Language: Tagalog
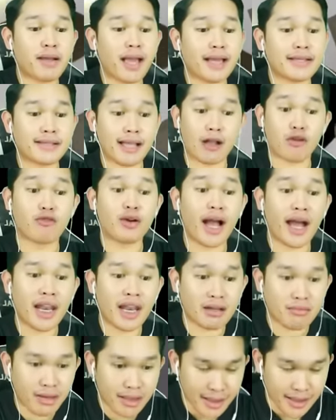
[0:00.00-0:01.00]
guys, ako
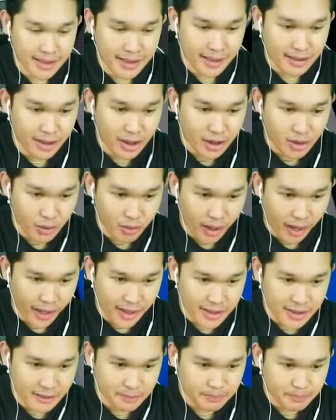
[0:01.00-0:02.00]
nga lang mag-isa dito
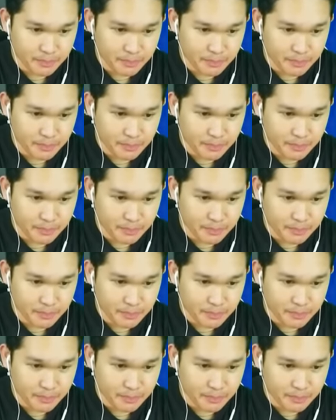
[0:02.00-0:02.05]
guys.